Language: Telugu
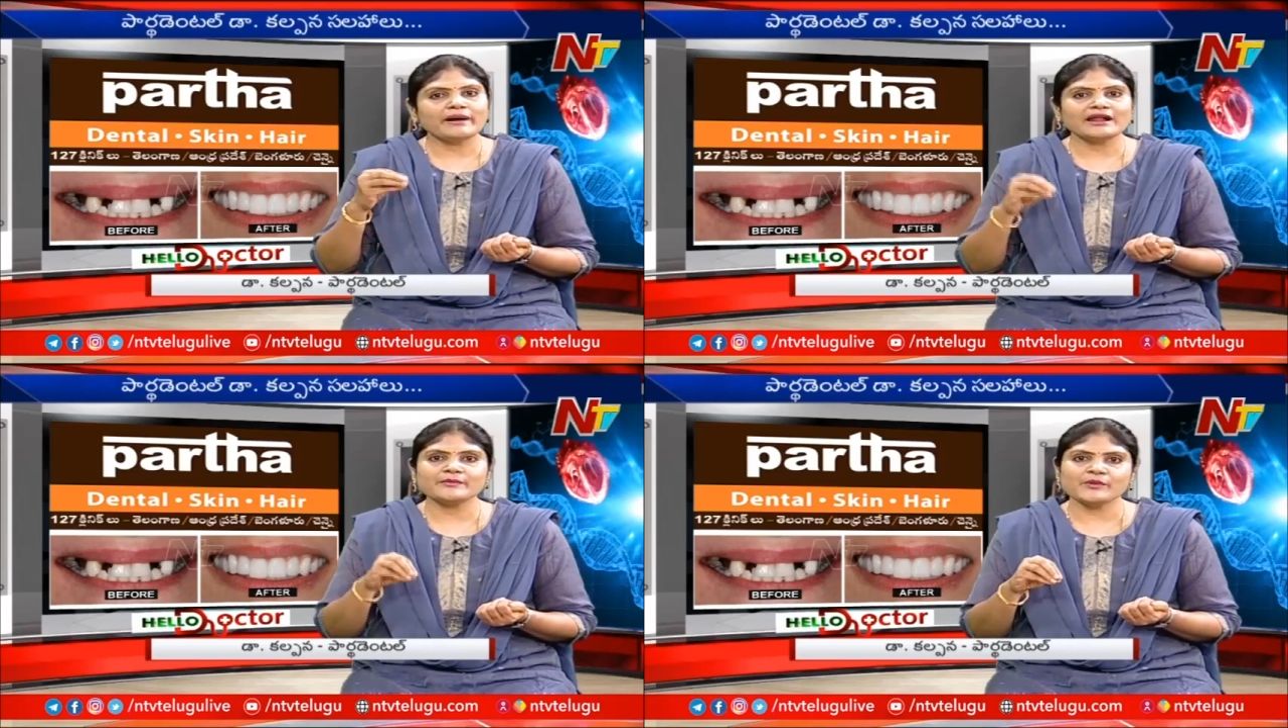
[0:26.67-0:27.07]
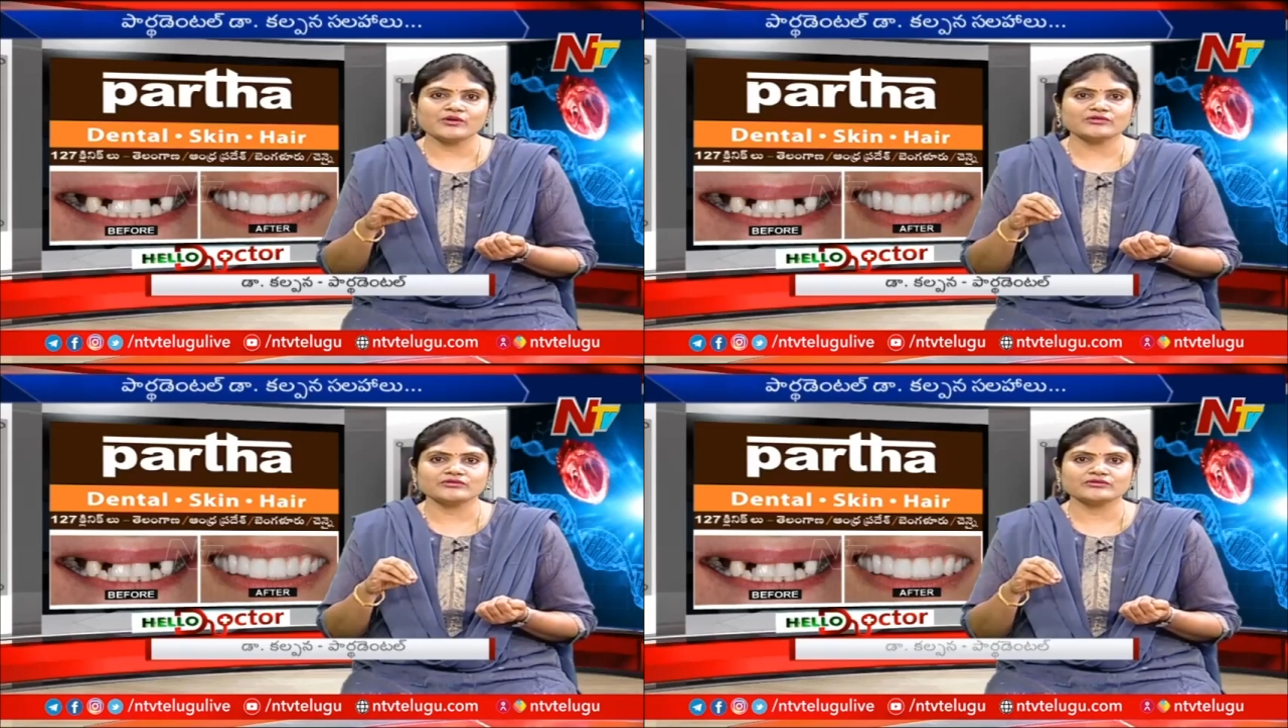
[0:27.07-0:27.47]
పళ్ళని
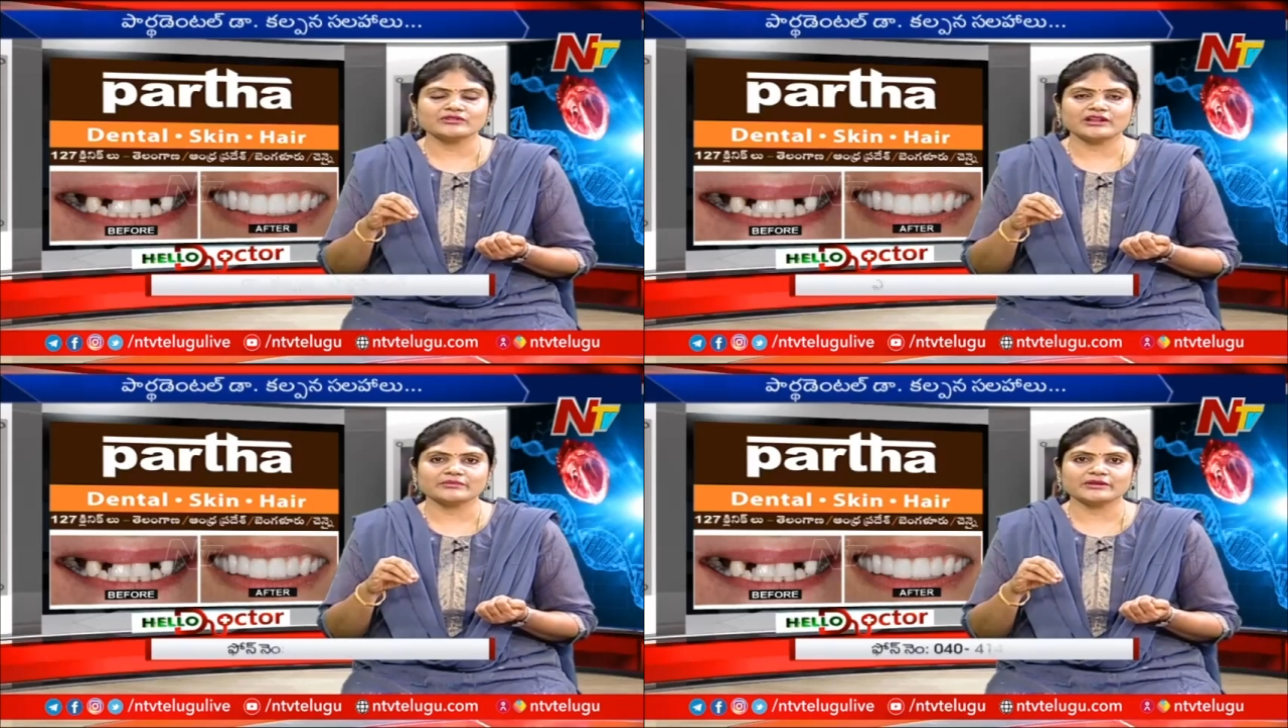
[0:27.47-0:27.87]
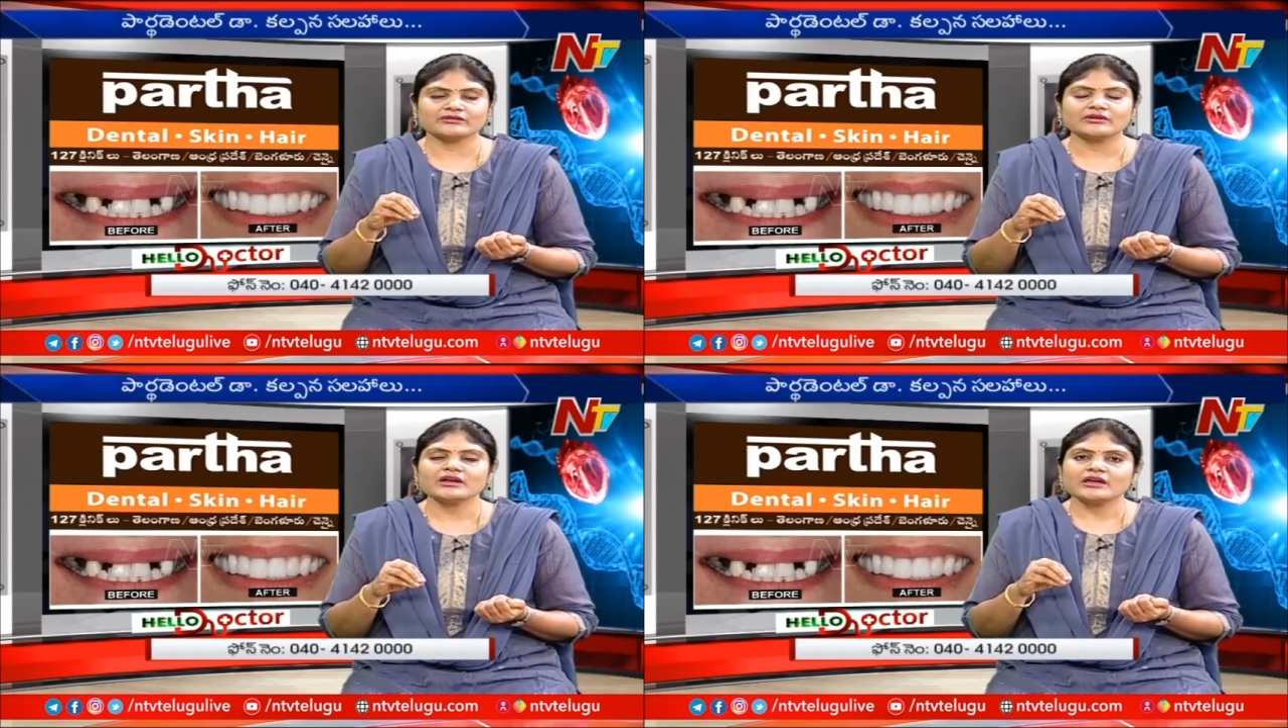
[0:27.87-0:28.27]
పోగొట్టుకుంటున్నారు
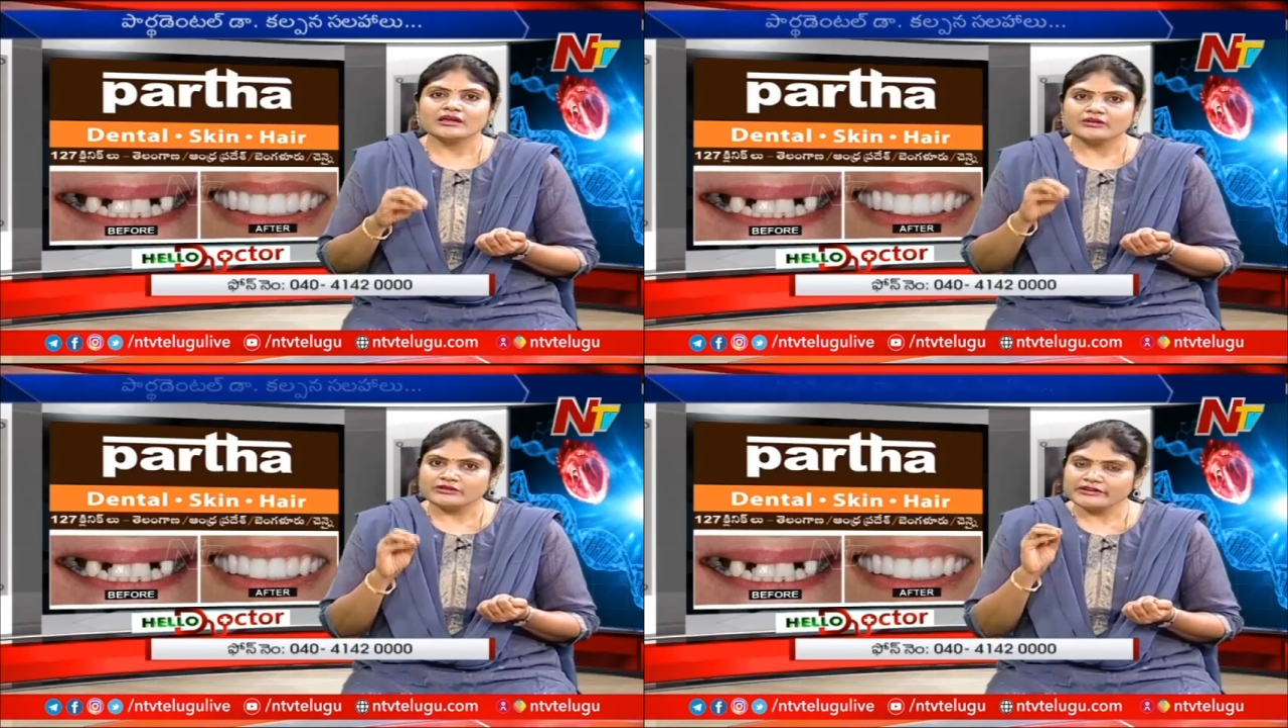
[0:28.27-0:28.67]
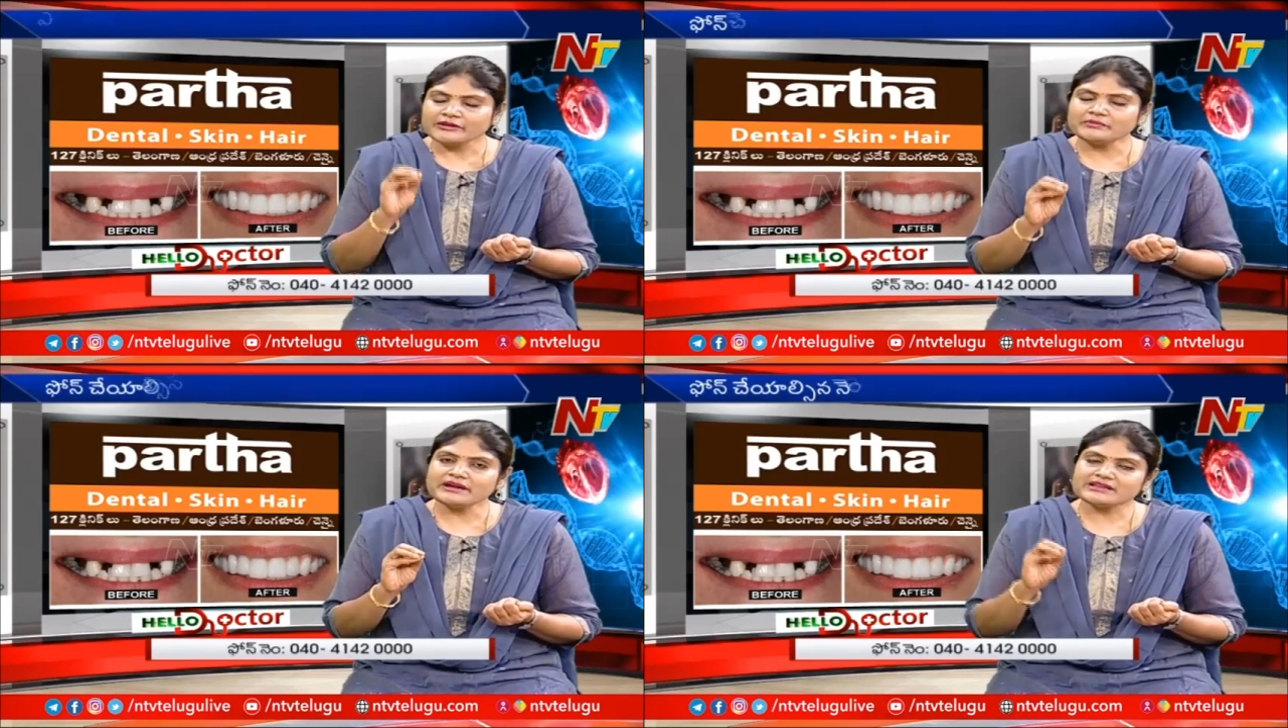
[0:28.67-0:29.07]
మీరు
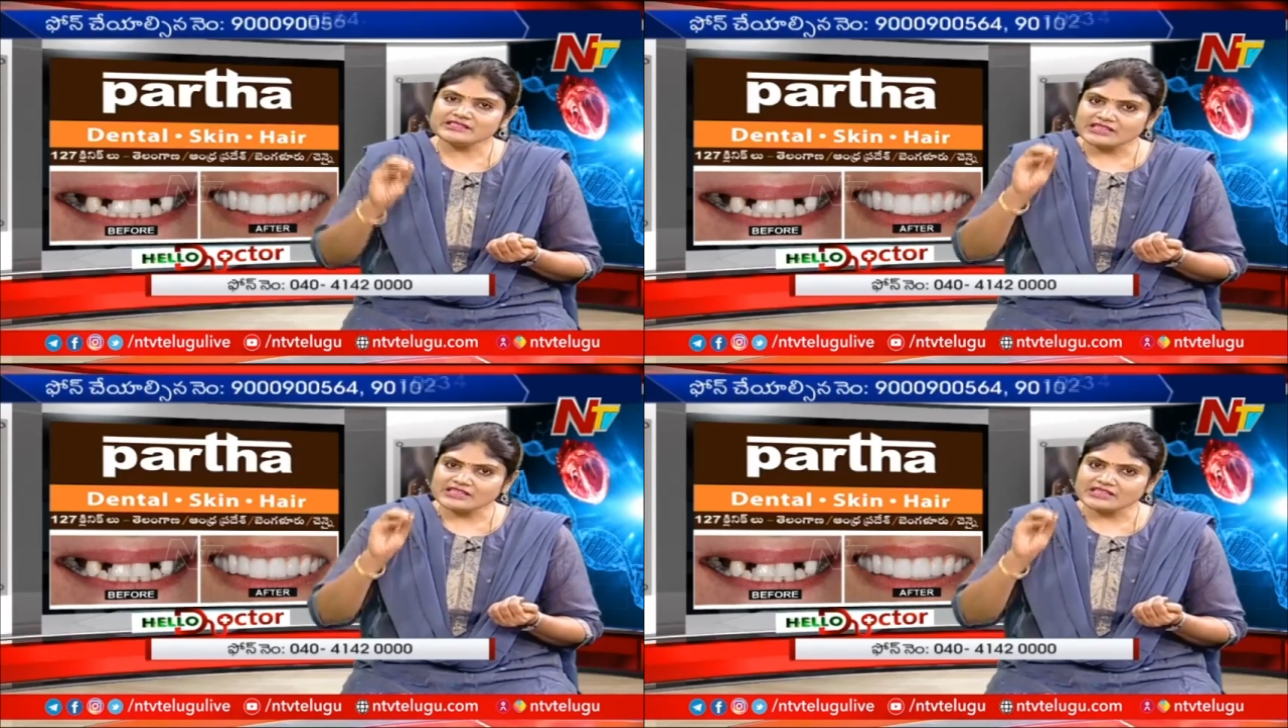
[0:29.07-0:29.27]
ట్రీట్మెంట్స్